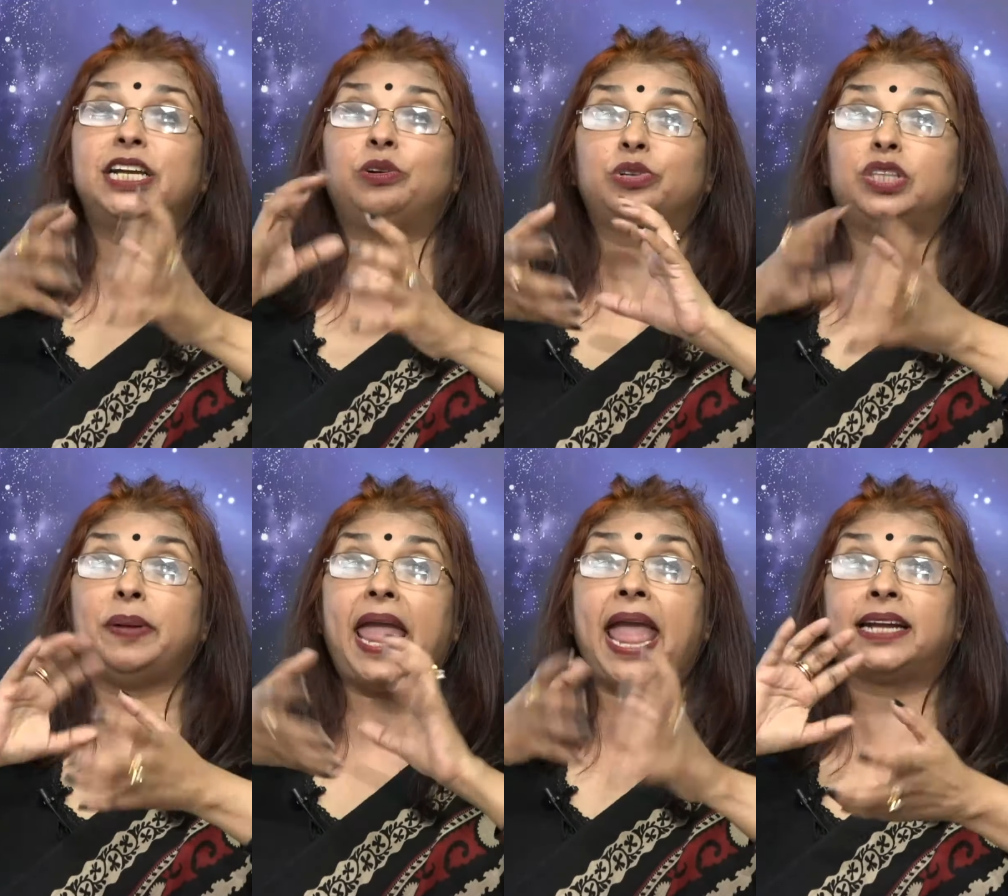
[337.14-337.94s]
করতে হবে
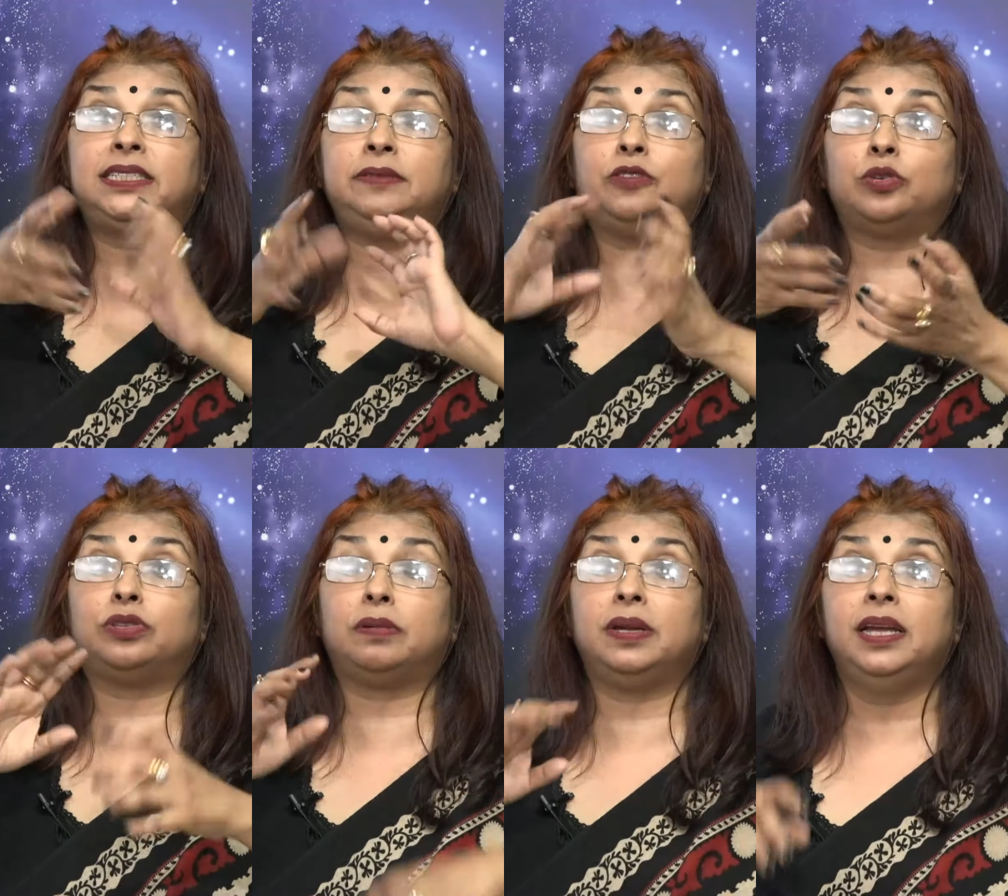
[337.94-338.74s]
অ্যাক্টিভ করতে
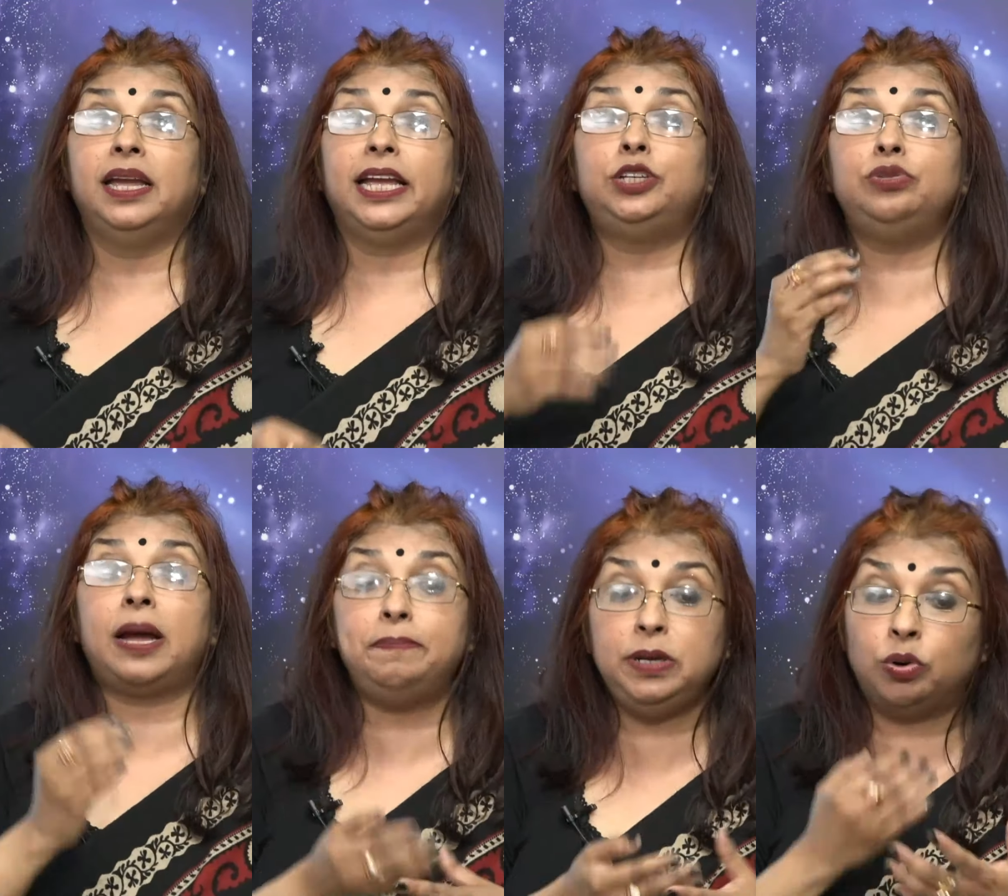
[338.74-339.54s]
হবে এই জন্য
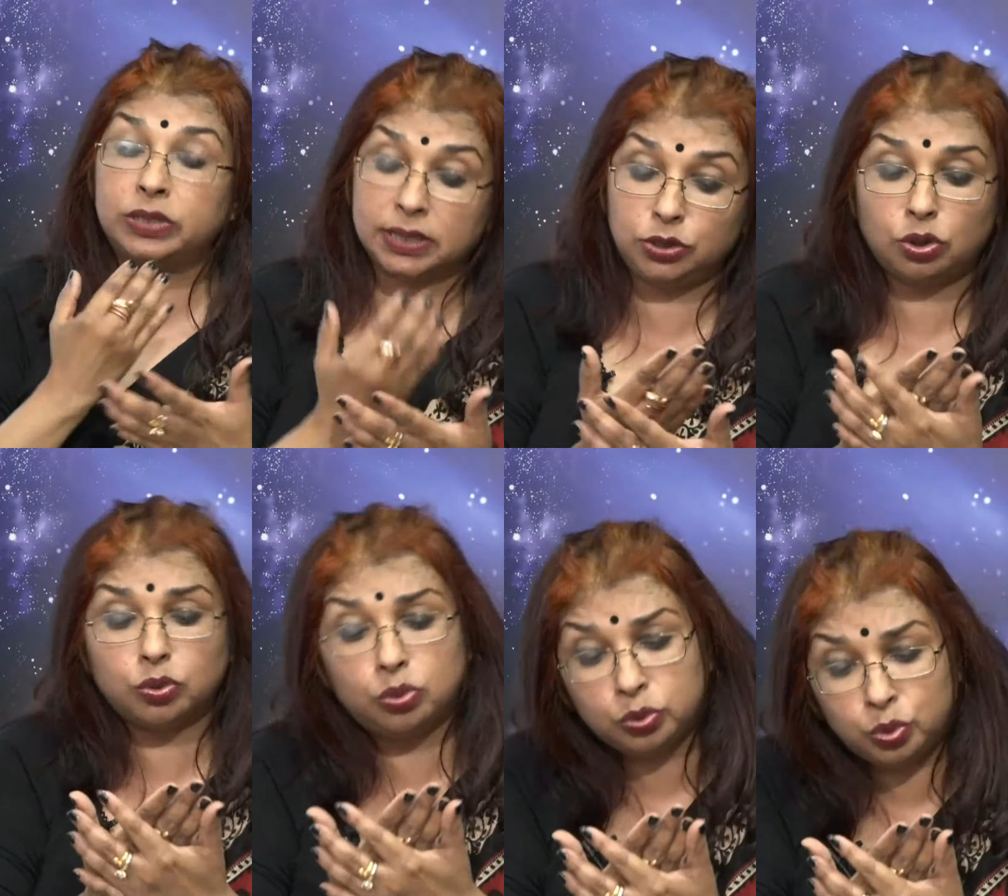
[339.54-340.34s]
আপনি ওর সাথে
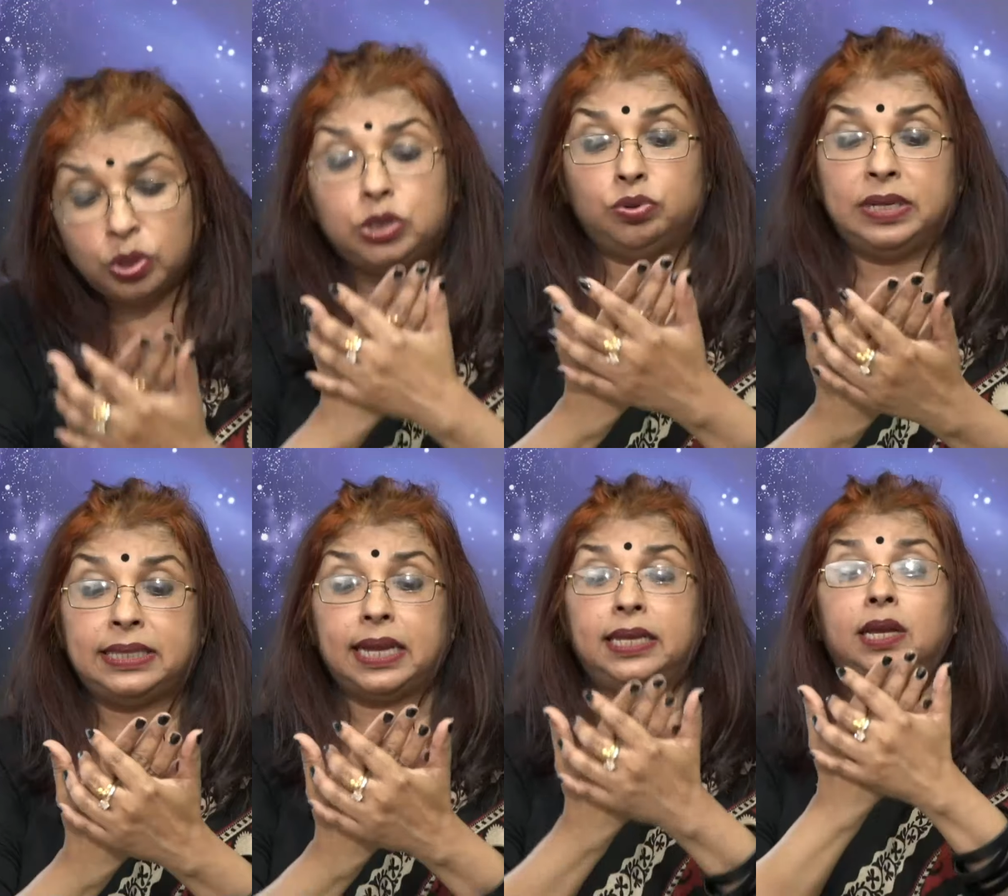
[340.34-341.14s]
যত চোখে চোখে
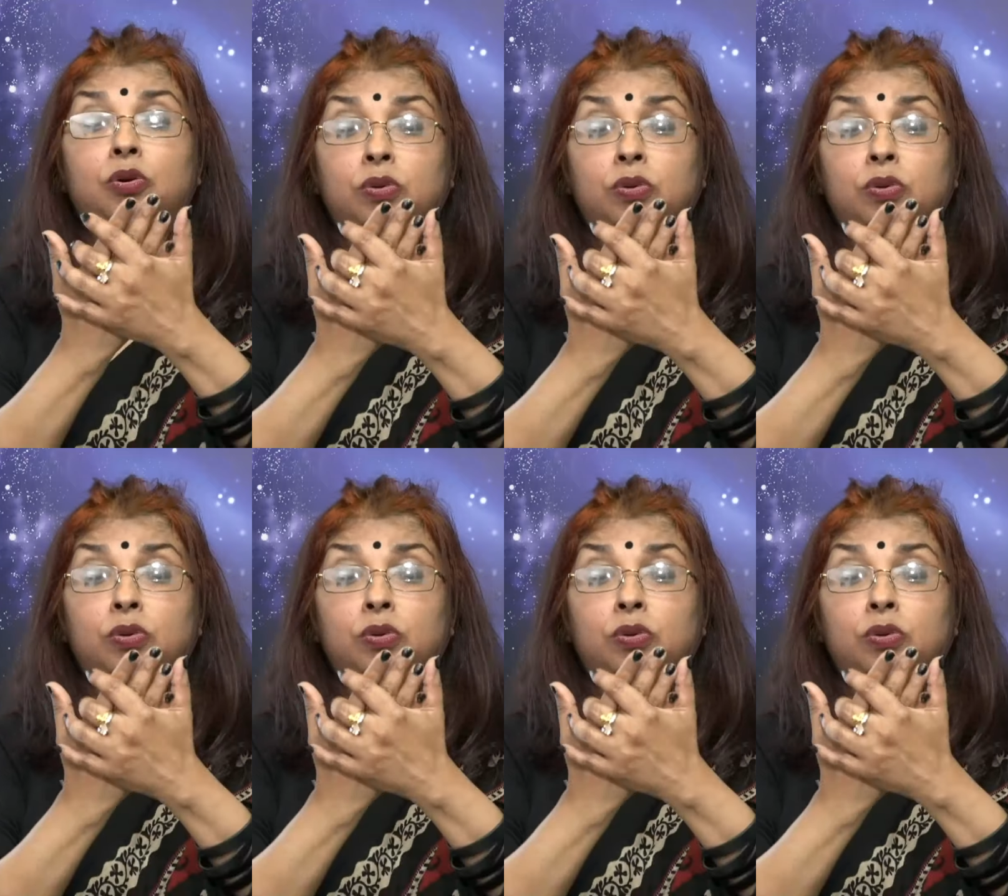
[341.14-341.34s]
তাকিয়ে